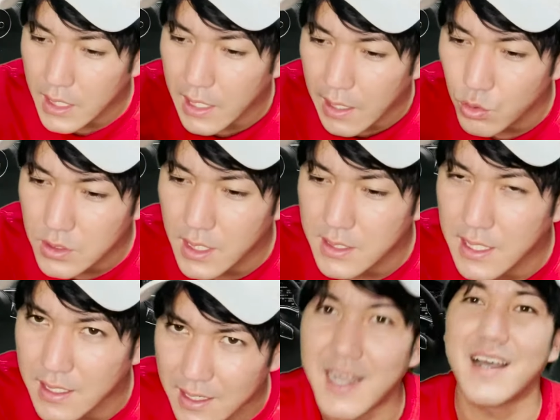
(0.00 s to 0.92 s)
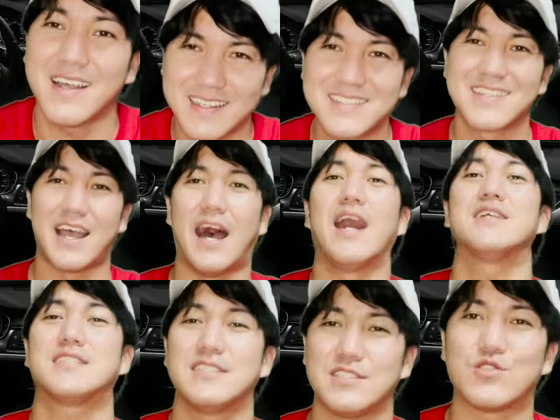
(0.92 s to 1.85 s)
香ってきたら、あ、
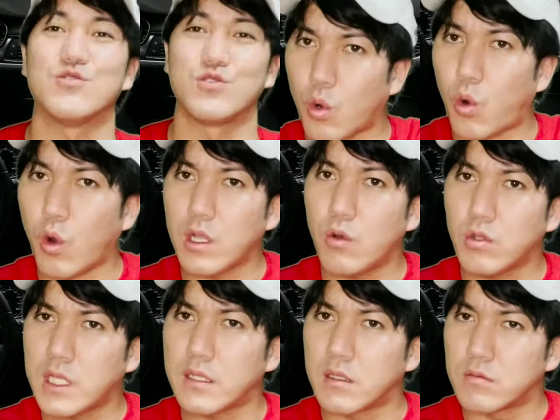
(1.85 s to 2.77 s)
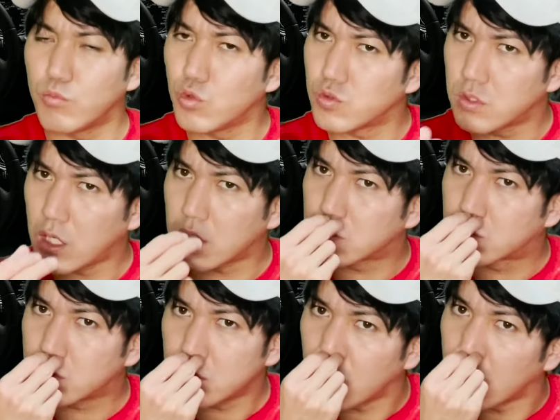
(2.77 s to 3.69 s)
安心する。これをね、もうなんか
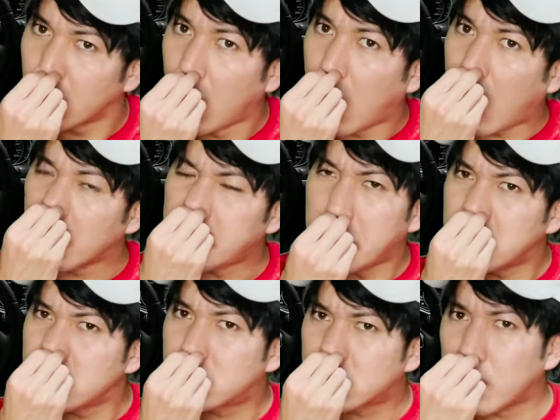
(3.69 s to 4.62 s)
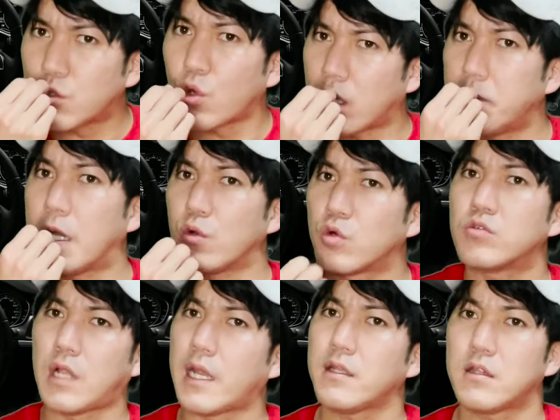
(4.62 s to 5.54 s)
ずっと鼻につけとけばよ
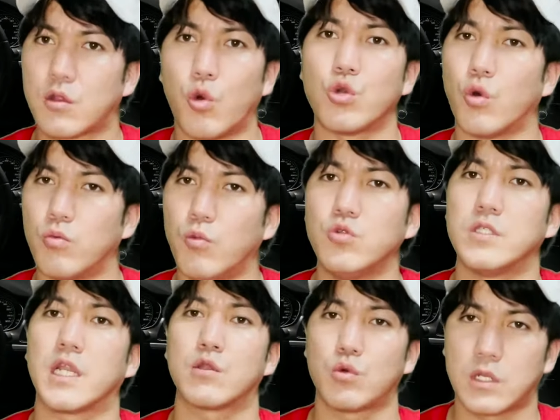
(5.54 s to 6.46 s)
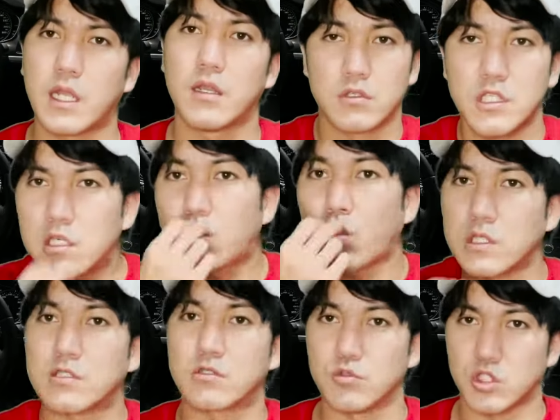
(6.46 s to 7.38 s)
くないって俺思うんだよ。1個で済む